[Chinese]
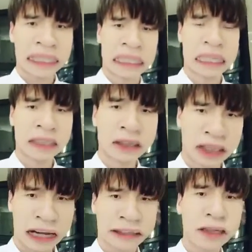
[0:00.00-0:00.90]
但是只要你
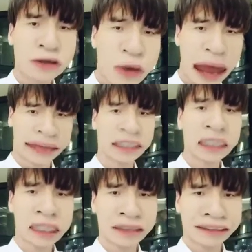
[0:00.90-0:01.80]
长得帅，
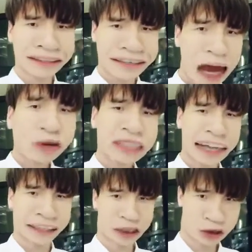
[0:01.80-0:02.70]
只要你
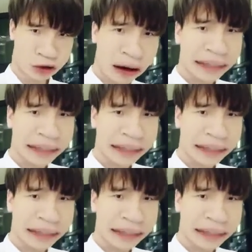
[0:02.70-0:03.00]
长得帅，